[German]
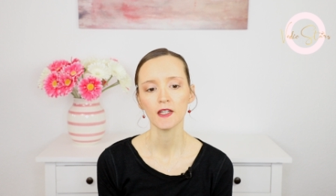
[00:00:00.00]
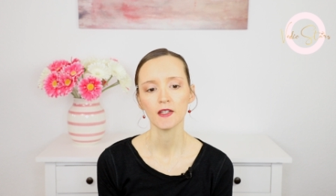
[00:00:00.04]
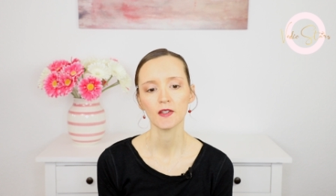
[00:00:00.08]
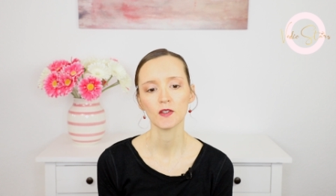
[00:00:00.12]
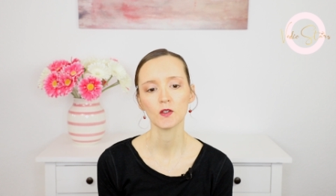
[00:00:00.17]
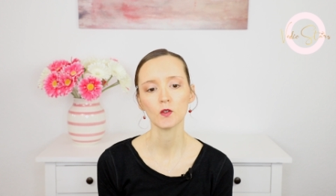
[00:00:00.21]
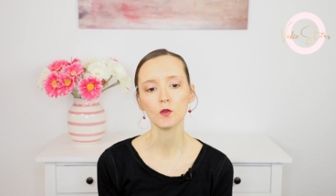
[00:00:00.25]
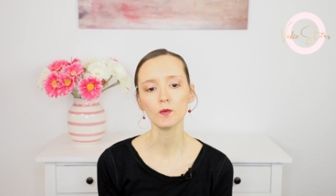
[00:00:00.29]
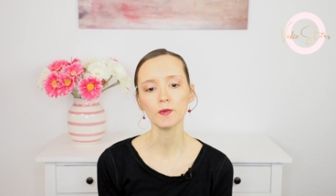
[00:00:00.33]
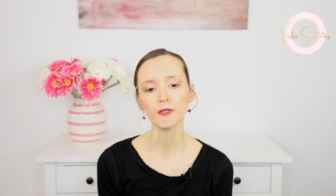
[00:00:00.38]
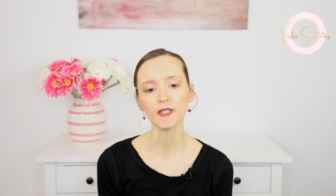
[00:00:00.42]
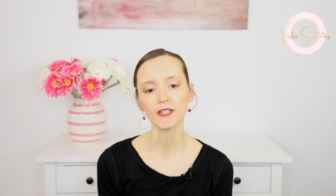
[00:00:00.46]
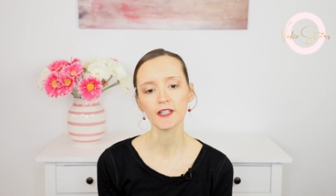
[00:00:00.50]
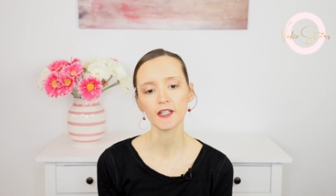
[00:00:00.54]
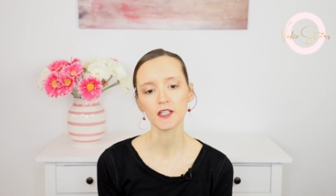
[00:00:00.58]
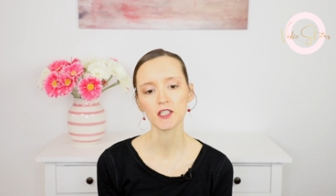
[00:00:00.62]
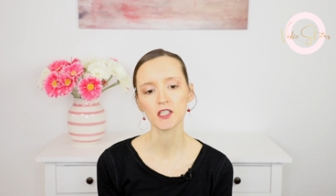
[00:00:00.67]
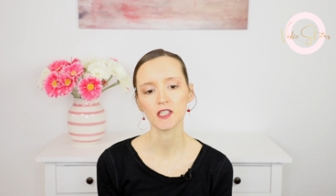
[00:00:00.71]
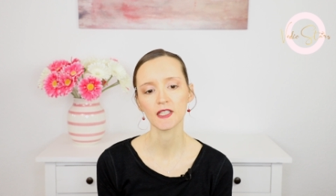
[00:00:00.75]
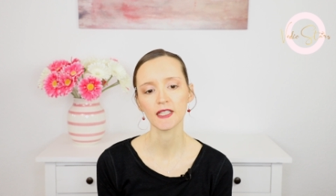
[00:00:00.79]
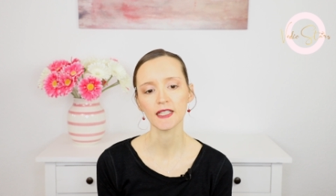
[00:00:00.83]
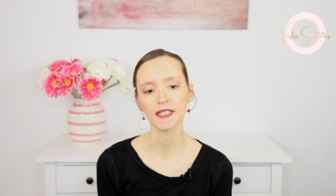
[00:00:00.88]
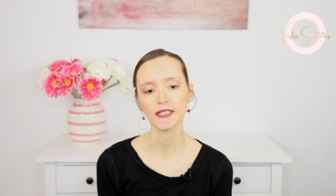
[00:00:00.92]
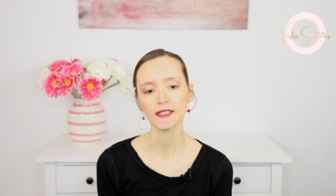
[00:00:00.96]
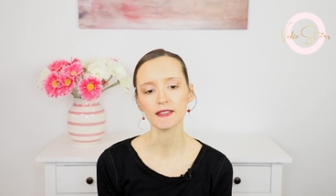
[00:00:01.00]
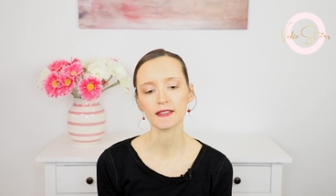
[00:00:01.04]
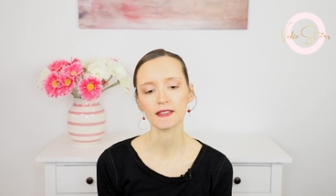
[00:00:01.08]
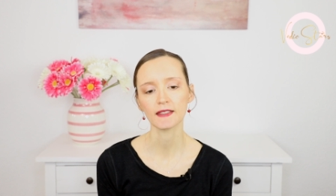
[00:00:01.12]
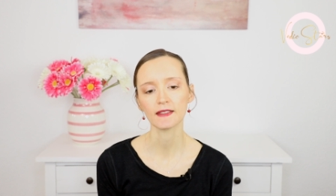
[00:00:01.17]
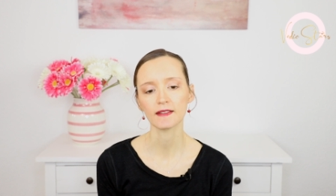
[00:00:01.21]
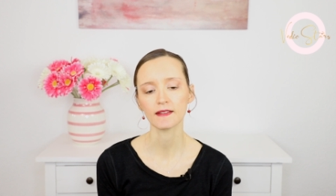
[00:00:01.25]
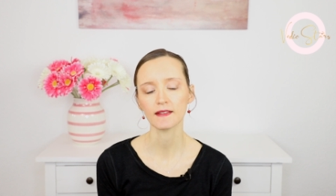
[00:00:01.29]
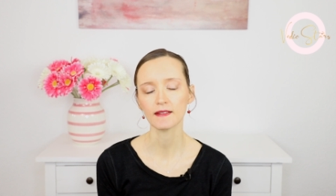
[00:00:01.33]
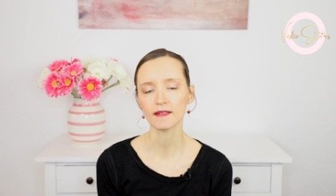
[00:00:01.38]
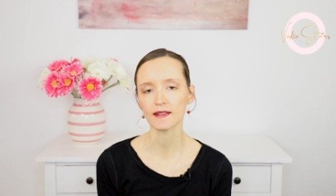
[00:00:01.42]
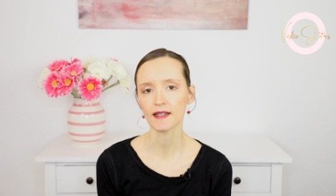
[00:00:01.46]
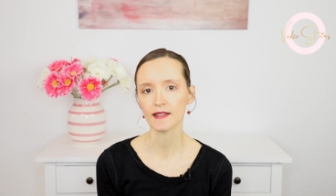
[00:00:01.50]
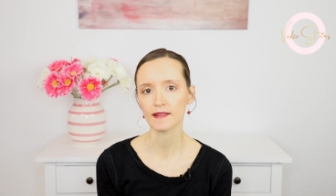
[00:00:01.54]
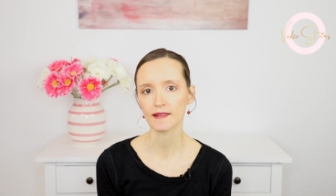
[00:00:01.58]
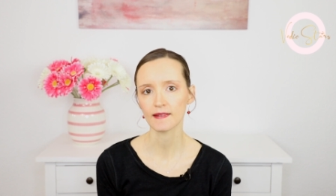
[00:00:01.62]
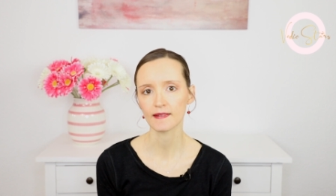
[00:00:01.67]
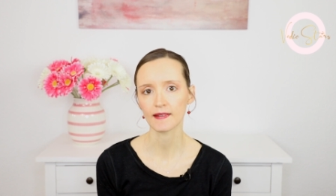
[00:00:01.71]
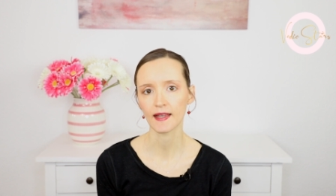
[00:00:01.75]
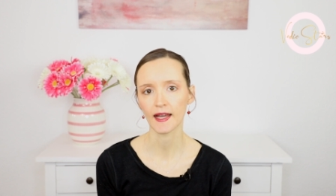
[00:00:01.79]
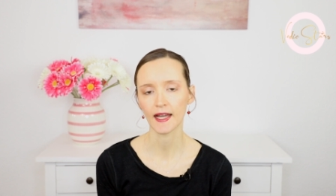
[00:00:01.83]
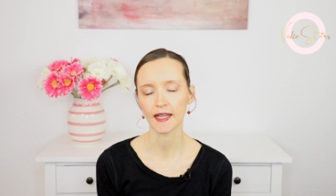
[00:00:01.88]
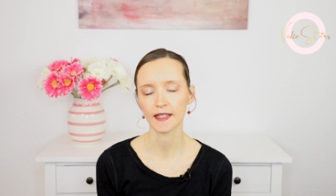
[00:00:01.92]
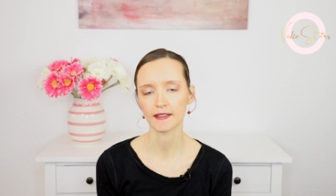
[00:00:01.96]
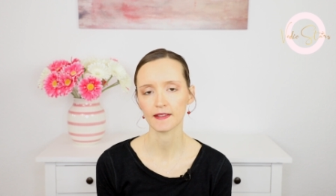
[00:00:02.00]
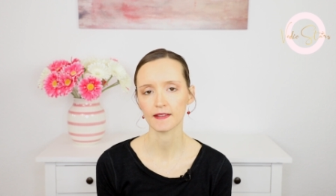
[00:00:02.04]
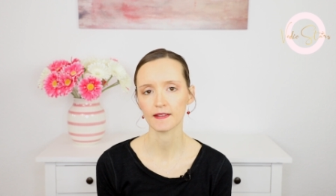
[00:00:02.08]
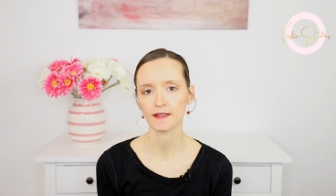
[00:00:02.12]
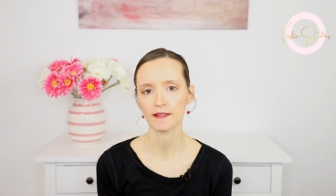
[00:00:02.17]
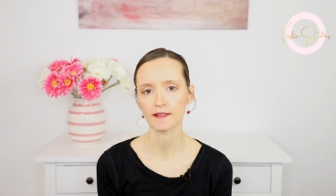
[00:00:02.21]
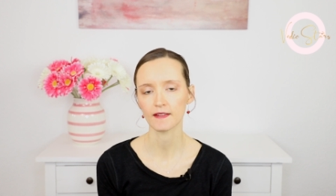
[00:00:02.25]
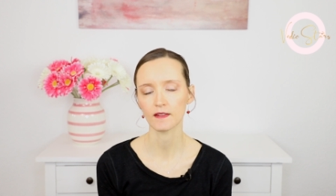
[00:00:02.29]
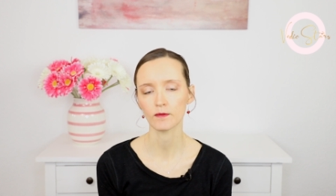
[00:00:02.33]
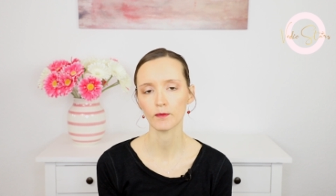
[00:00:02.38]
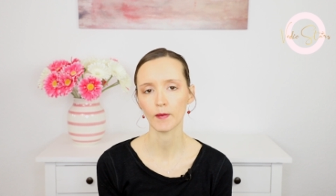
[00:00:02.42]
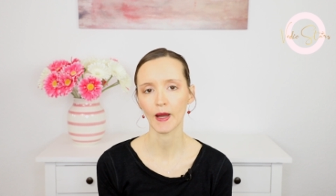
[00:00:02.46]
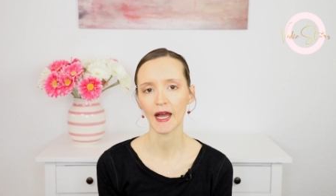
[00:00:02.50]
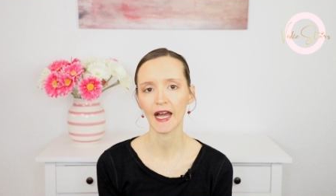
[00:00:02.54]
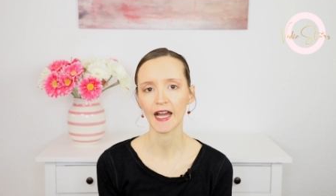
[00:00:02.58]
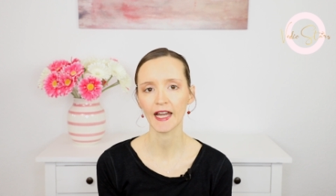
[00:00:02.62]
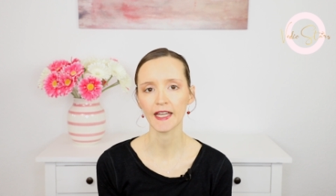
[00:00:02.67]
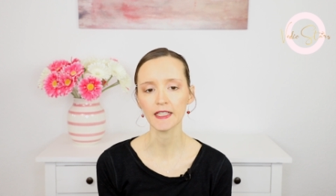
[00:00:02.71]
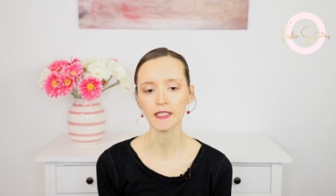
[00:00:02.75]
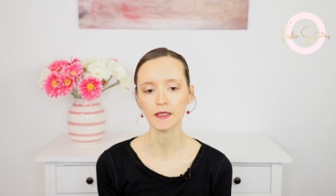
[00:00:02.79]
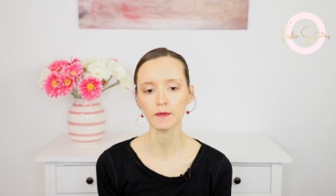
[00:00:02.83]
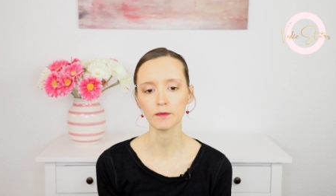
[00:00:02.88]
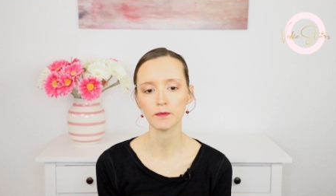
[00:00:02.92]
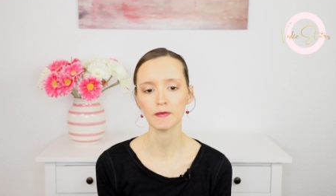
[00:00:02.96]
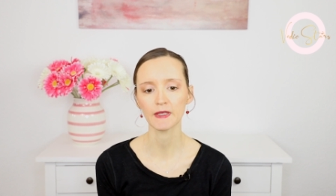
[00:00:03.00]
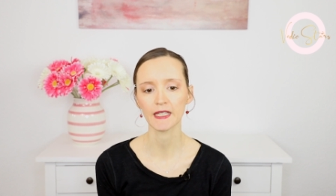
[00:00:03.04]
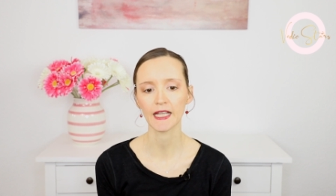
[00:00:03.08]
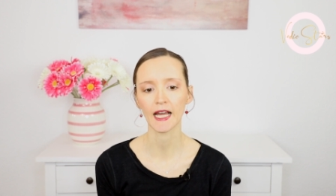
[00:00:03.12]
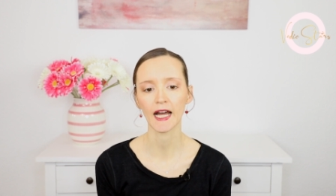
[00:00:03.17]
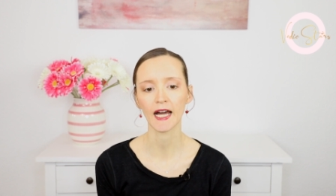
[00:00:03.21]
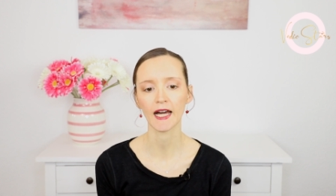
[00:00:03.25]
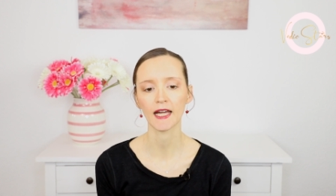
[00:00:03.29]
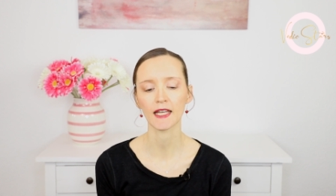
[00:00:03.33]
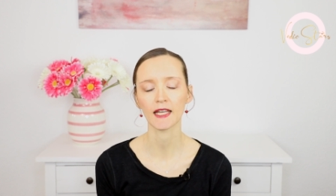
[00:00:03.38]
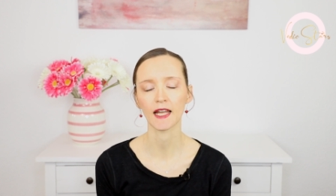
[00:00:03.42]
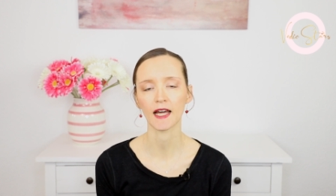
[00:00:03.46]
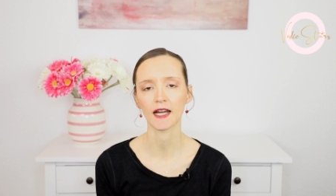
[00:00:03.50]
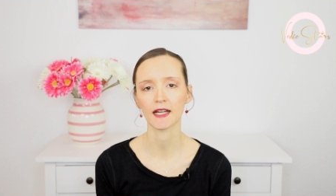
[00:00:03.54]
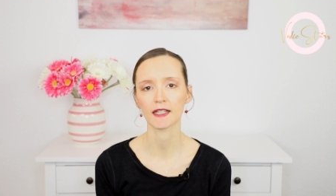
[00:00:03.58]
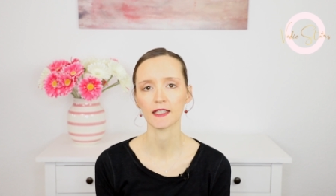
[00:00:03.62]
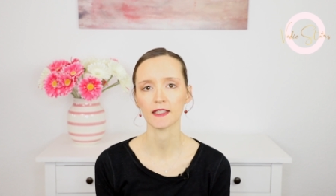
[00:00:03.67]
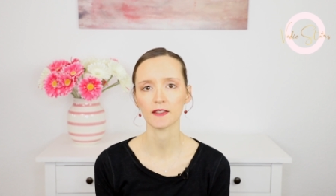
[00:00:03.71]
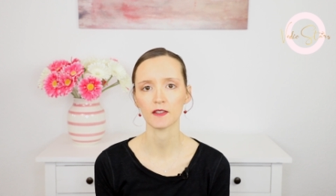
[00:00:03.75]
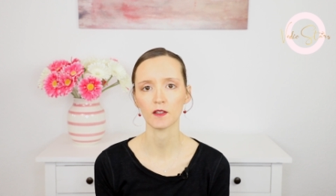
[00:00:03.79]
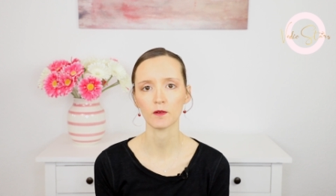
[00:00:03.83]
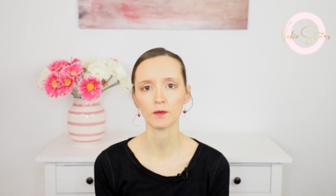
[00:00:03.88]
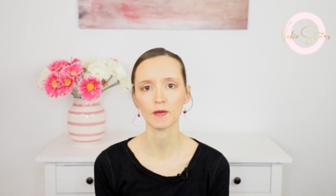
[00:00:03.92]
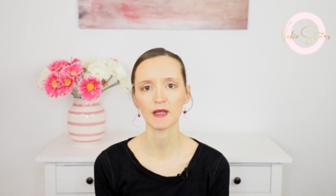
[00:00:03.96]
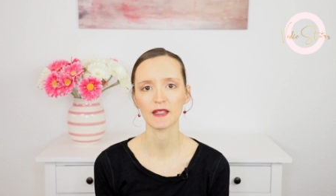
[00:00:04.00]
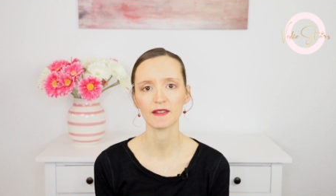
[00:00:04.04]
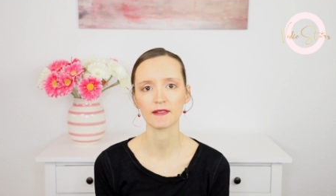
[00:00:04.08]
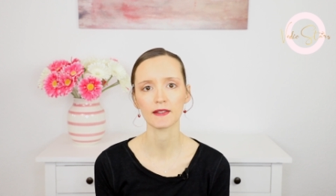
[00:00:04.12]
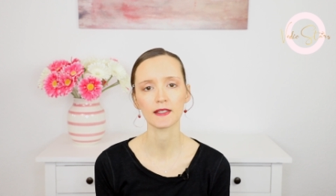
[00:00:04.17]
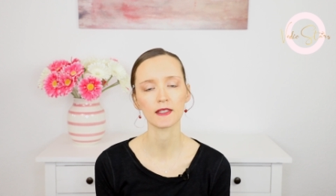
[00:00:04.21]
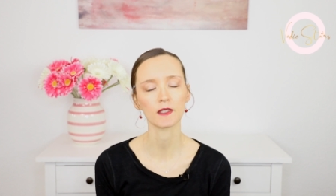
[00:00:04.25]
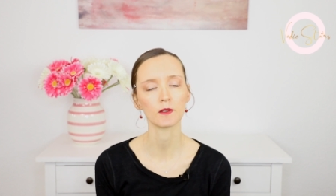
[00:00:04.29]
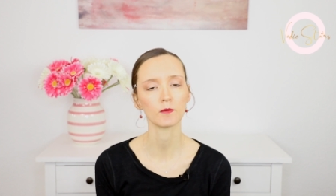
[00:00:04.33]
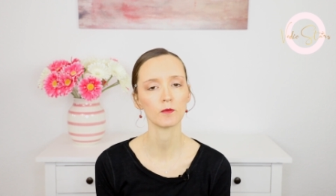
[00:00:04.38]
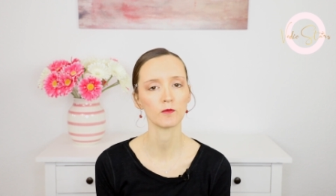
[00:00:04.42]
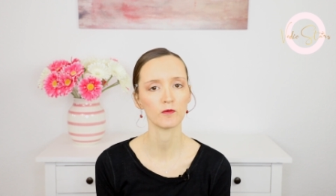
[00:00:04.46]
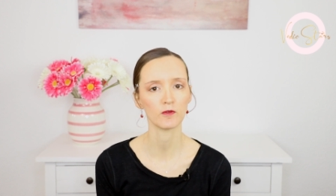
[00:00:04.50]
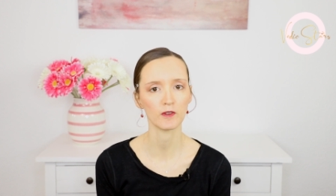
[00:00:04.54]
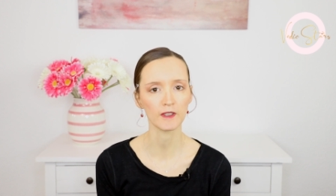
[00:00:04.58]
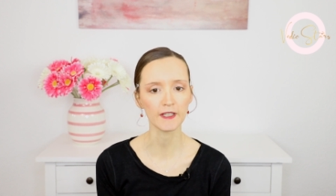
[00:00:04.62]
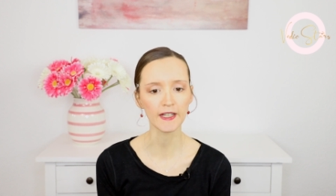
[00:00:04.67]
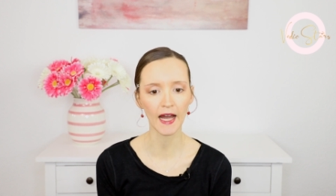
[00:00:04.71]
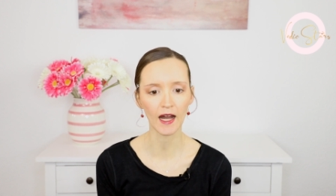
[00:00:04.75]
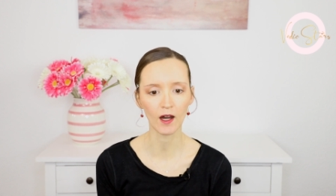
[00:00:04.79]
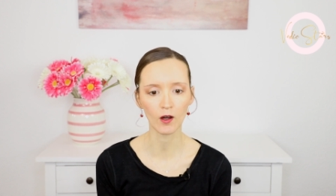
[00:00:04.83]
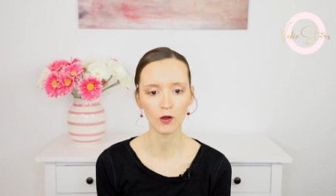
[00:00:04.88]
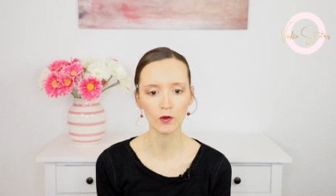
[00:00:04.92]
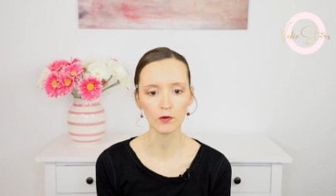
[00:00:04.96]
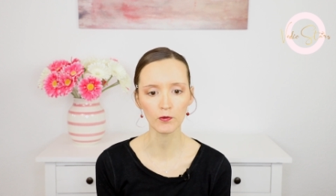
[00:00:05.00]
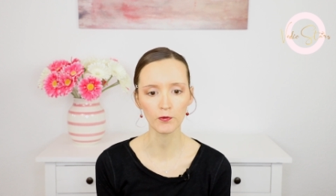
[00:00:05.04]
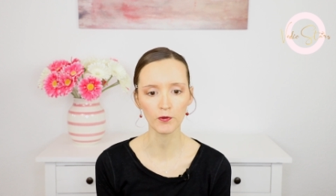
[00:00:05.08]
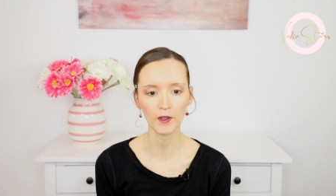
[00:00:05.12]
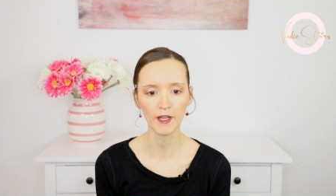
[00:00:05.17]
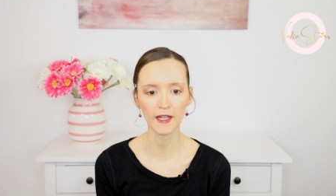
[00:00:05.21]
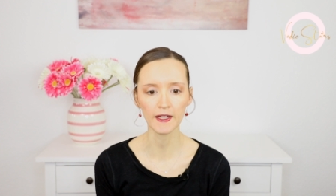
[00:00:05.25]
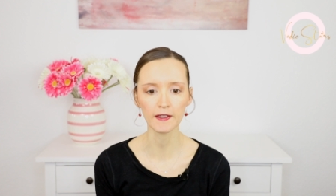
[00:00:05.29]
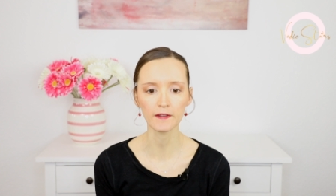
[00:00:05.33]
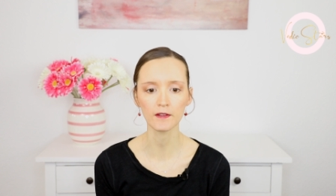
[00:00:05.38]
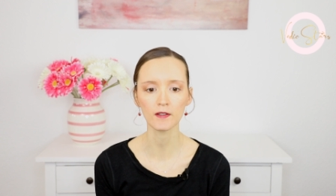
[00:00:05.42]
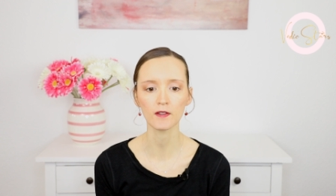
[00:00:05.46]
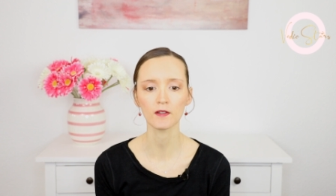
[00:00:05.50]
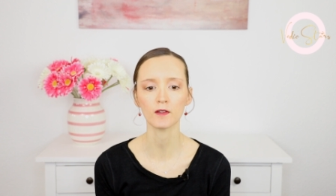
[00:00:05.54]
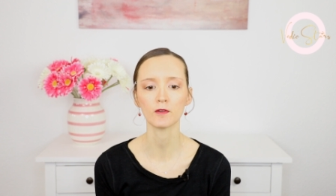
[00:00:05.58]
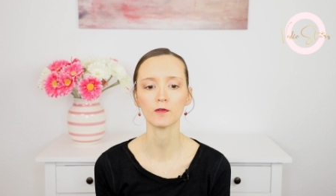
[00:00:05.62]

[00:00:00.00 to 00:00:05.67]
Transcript: Jupiter steht in dieser Zeit, in diesem einen Jahr lang, in dem er sich im Widder aufhält,